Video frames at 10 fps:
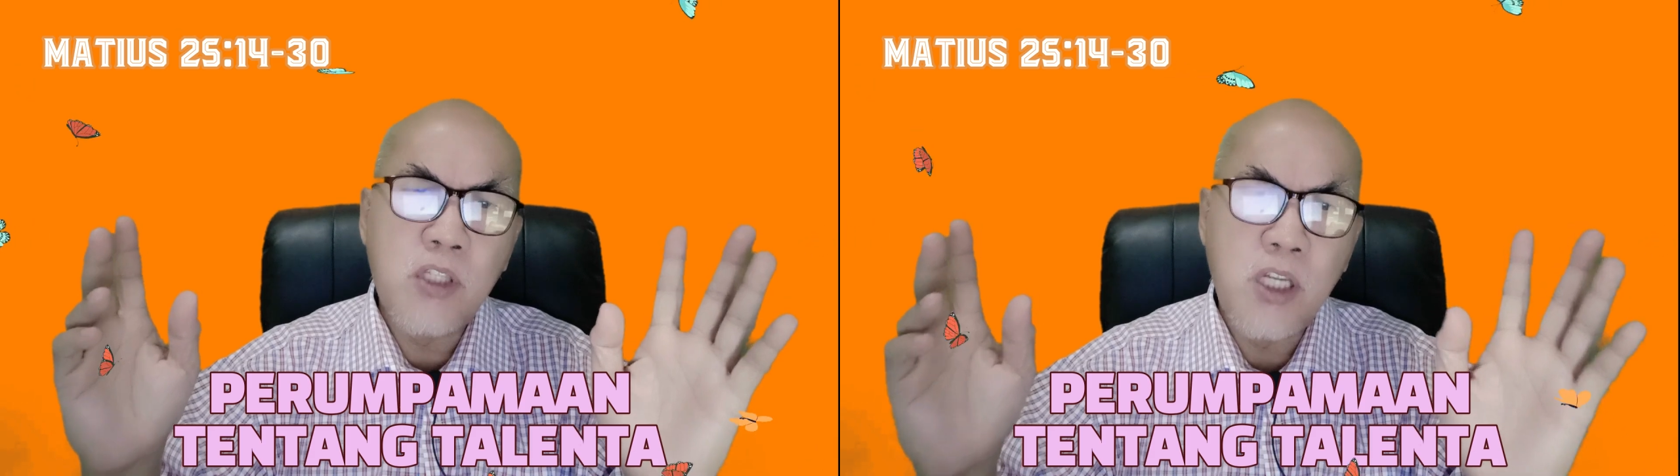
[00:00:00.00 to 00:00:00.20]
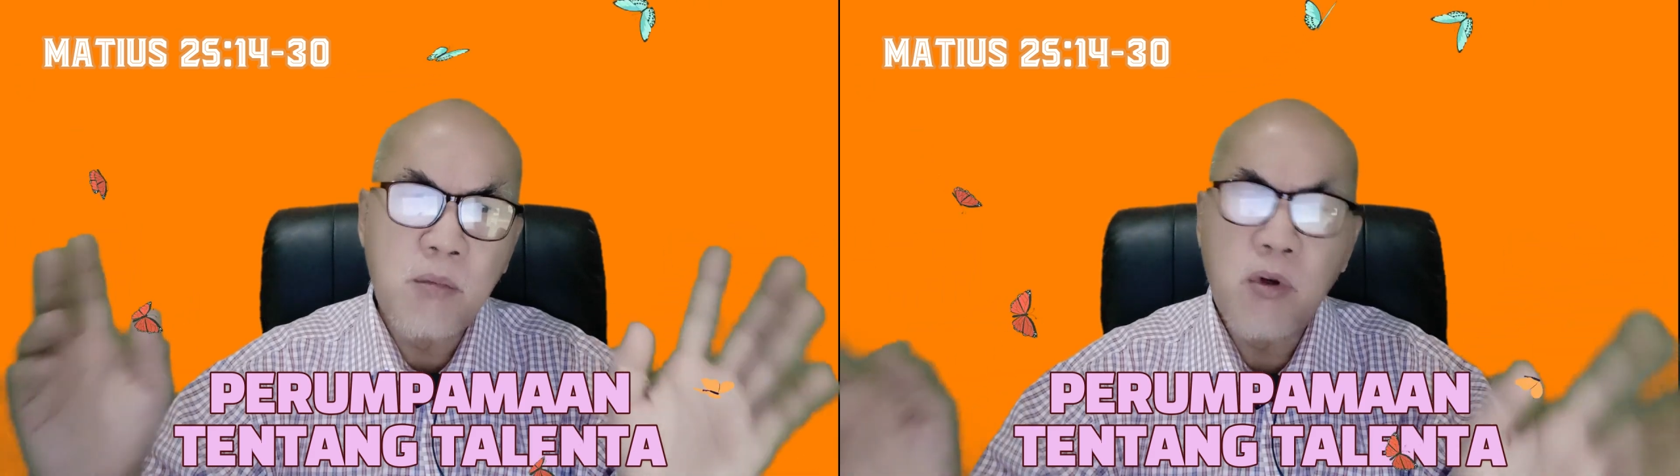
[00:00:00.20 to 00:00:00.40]

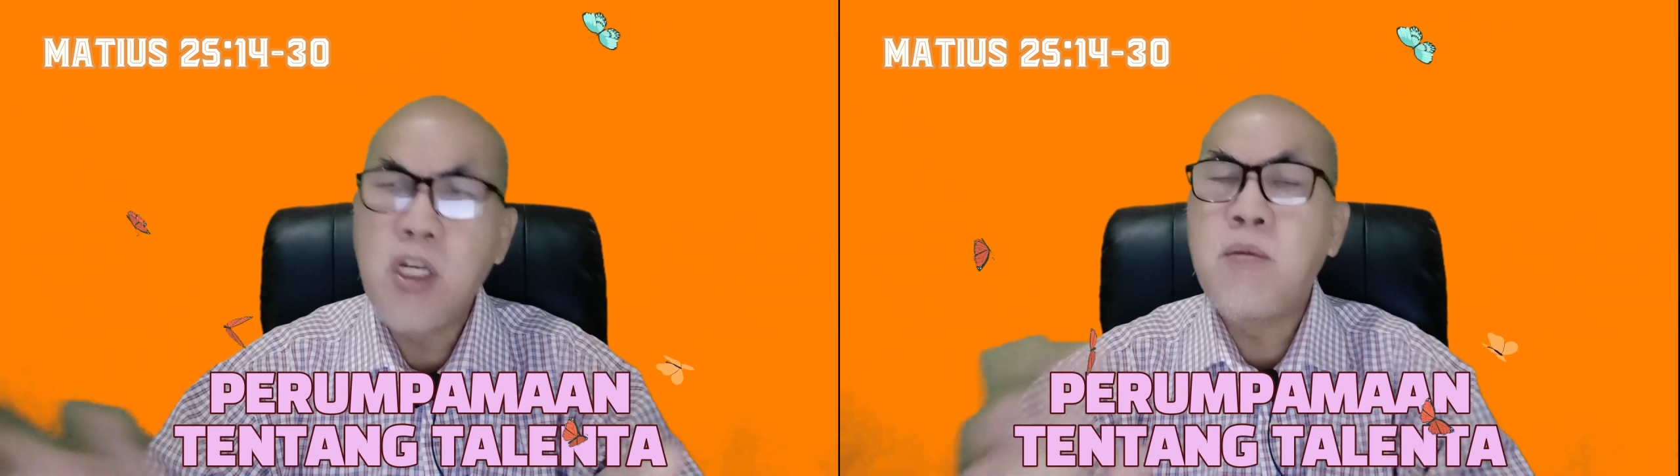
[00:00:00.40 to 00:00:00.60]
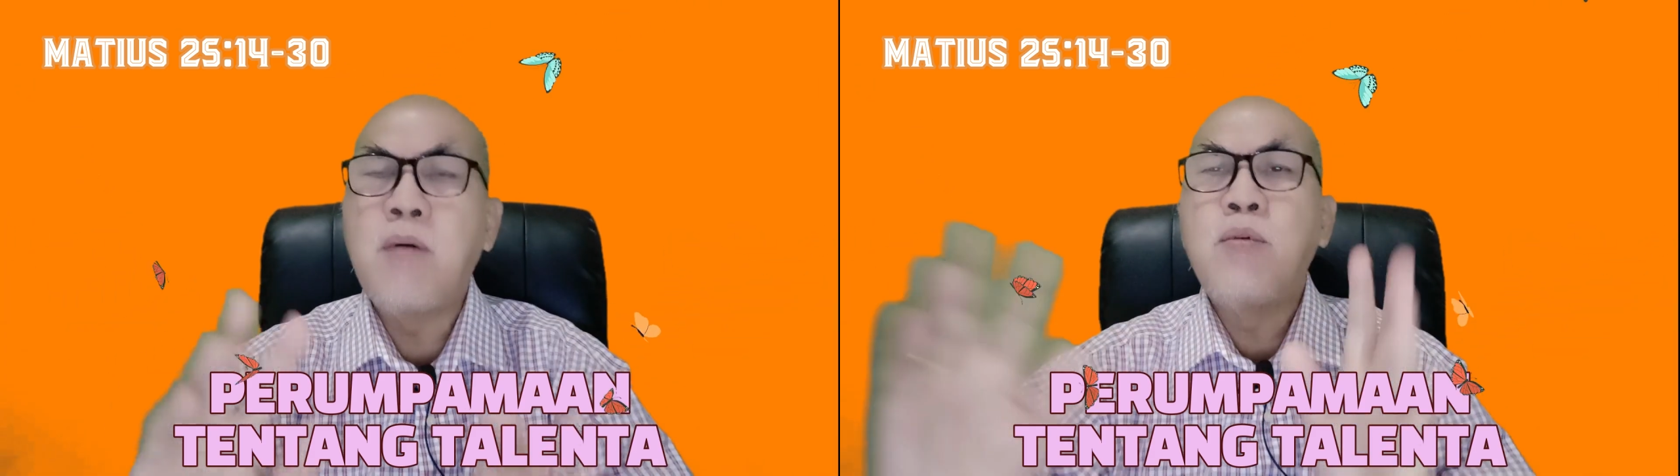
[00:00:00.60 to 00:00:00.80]
tidak
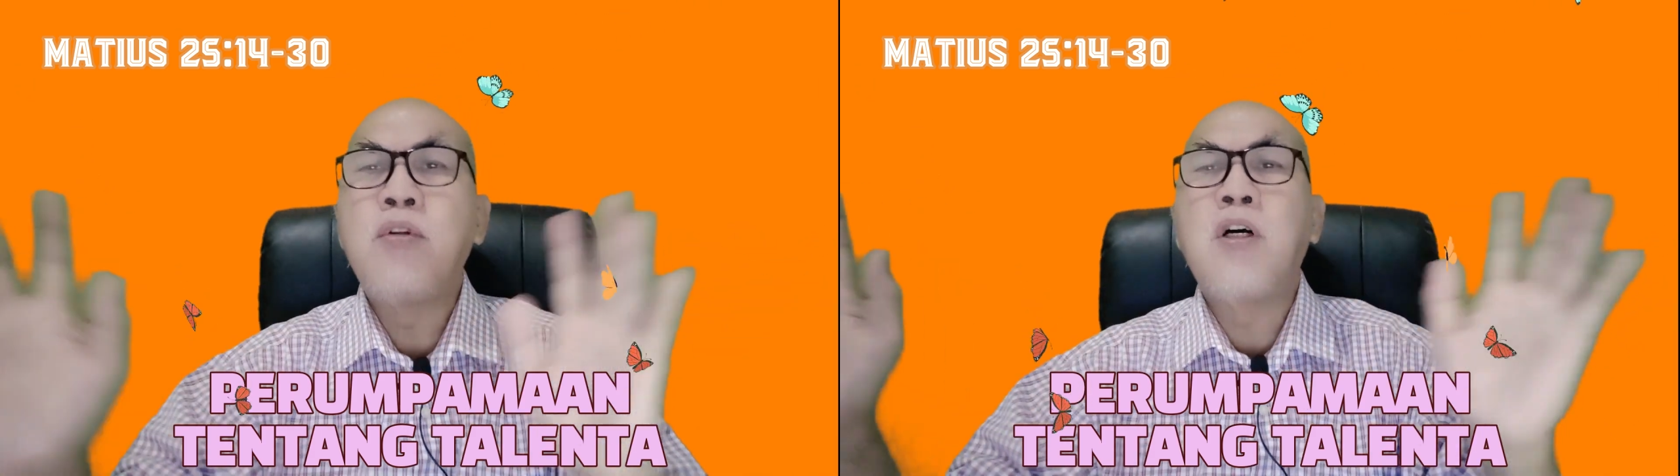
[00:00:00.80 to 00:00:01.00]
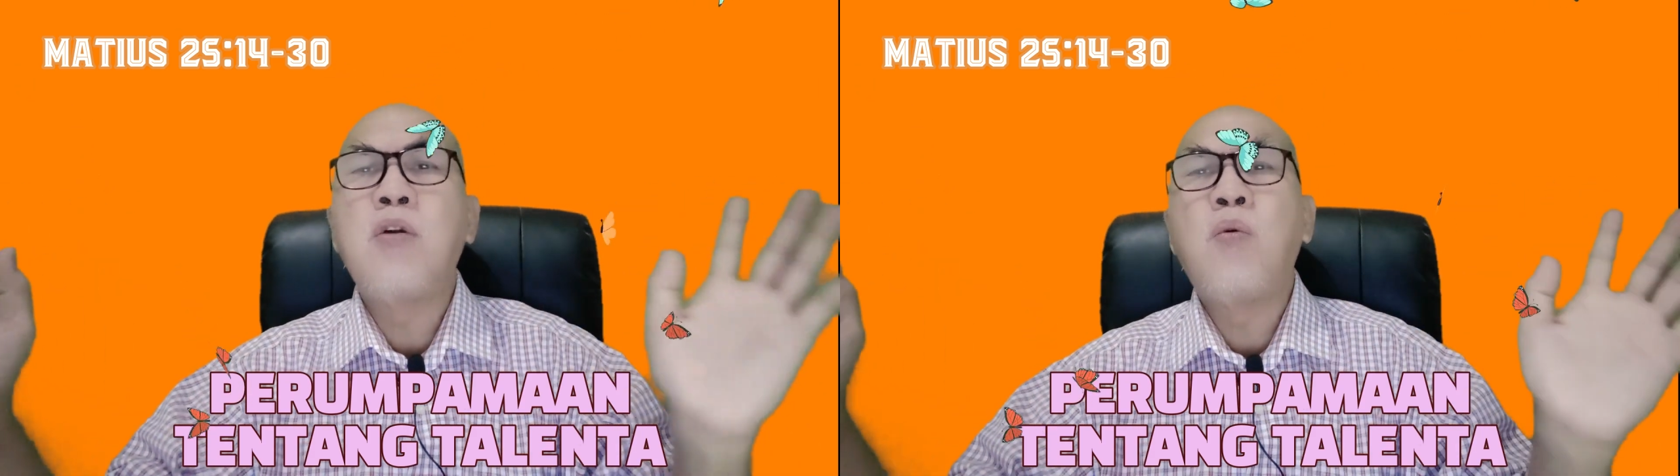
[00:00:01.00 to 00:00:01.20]
melakukan apapun
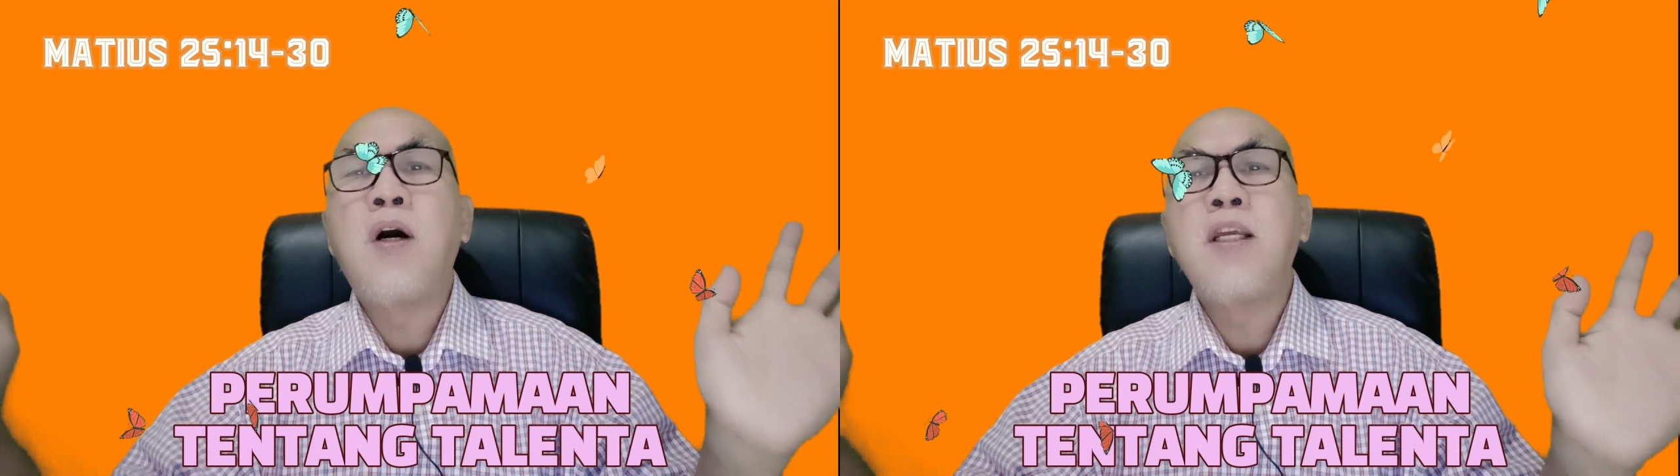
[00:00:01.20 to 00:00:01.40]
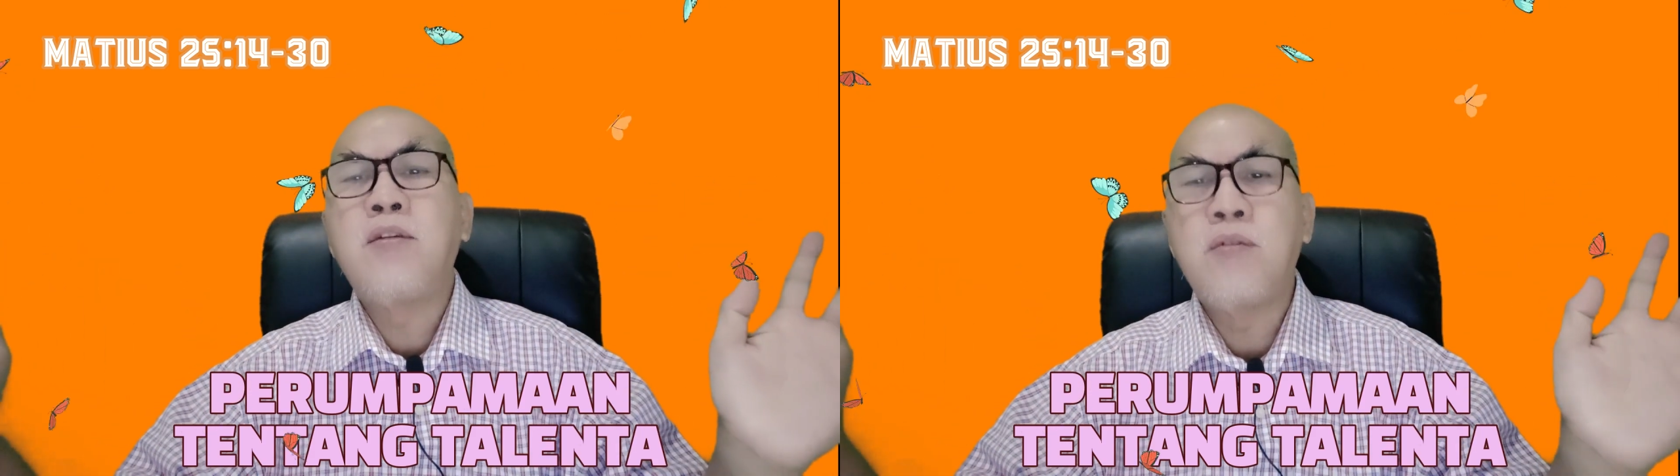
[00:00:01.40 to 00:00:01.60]
dengan
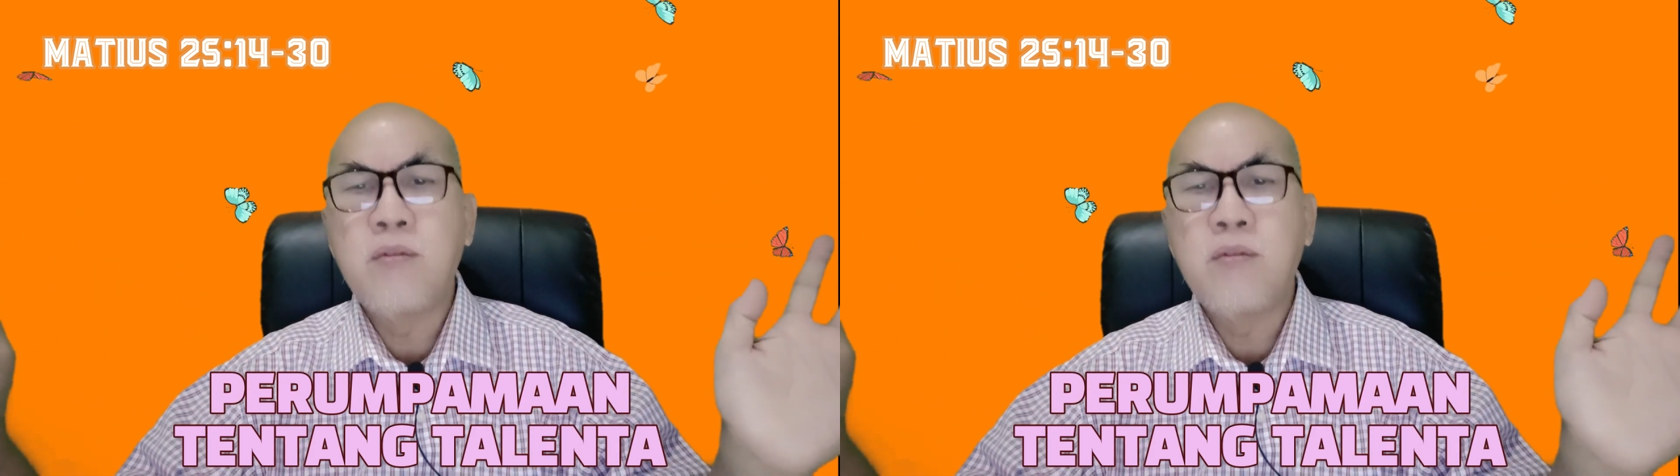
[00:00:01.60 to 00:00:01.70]
uang itu.